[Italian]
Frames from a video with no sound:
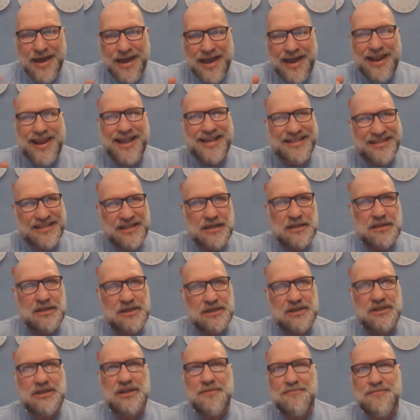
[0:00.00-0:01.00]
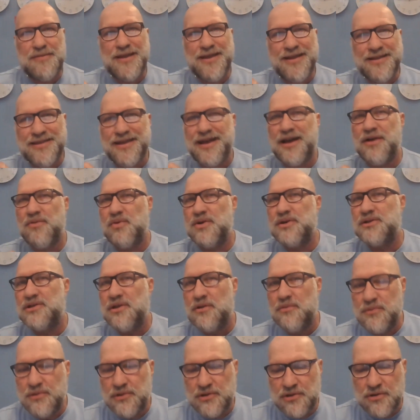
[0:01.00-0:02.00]
È la sensibilità a
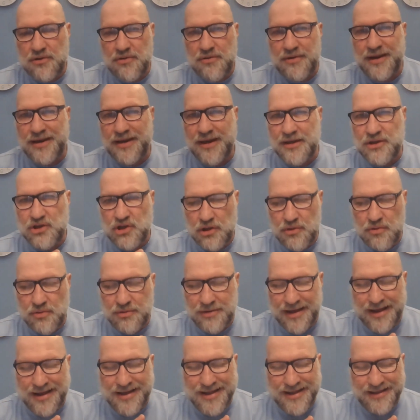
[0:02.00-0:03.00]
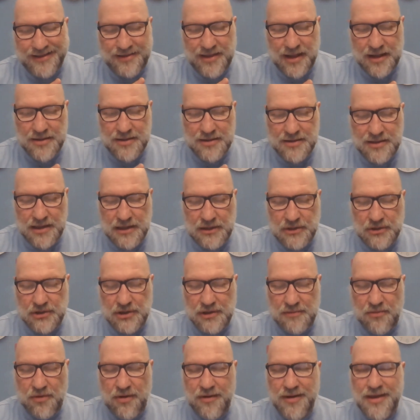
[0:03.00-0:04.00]
questa unzione che ci aiuta
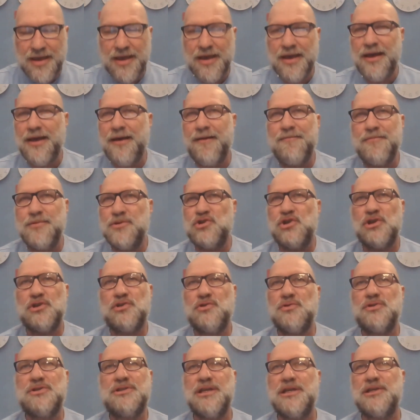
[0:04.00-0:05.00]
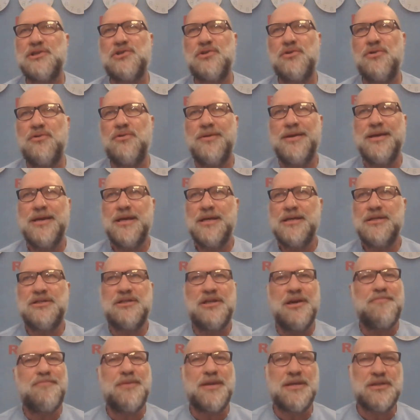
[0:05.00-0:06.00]
tantissimo. Eh, Gesù stesso
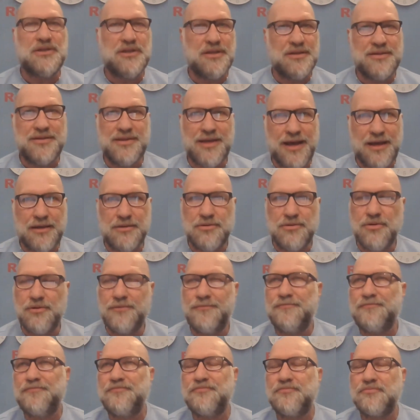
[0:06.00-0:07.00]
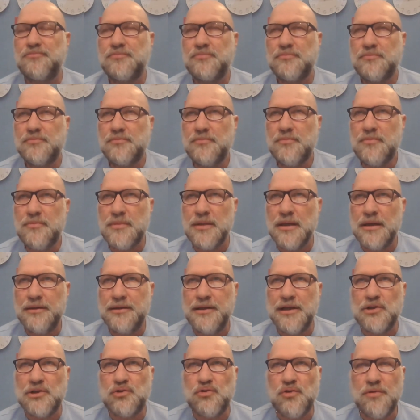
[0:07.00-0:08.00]
si è presentato
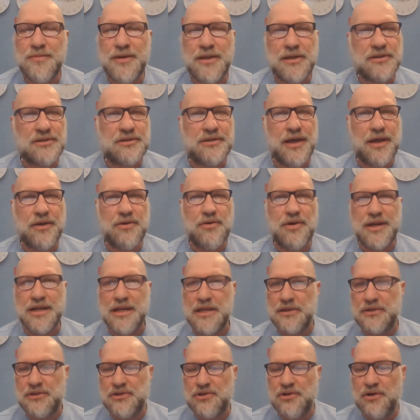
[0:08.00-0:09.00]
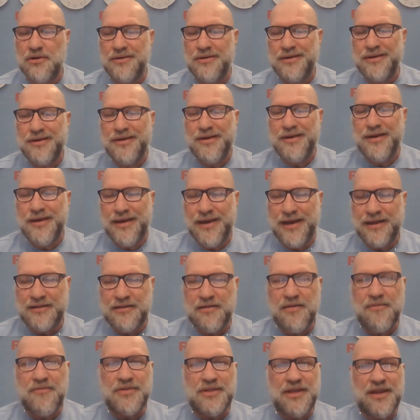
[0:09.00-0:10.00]
nel suo ministerio all'inizio, e
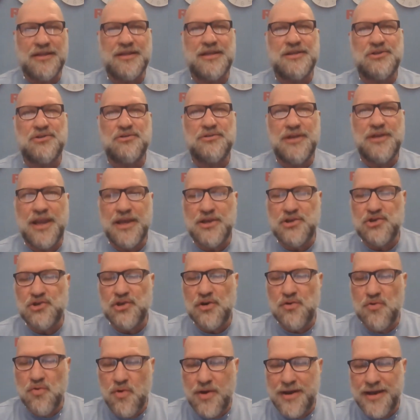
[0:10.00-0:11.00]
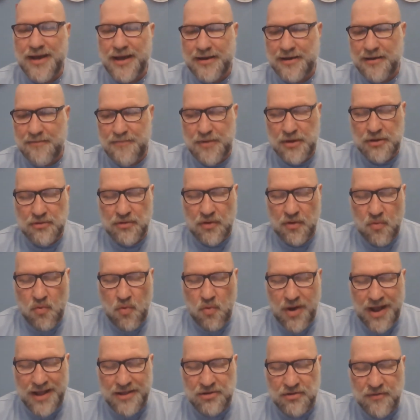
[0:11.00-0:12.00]
andremo a vedere adesso di leggere Luca capitolo
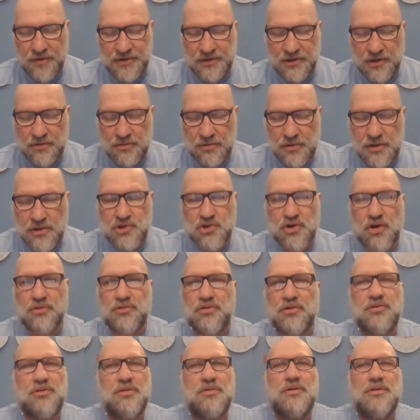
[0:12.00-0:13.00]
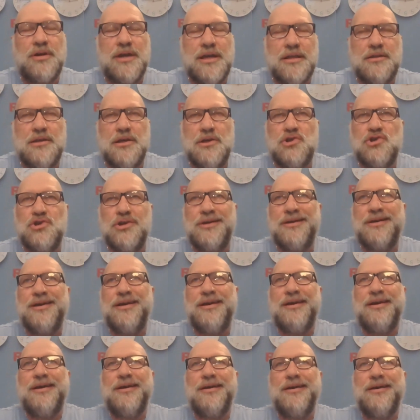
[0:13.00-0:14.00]
4, versetto 18, che
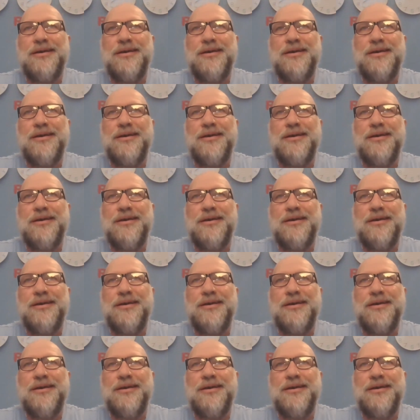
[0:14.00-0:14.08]
dice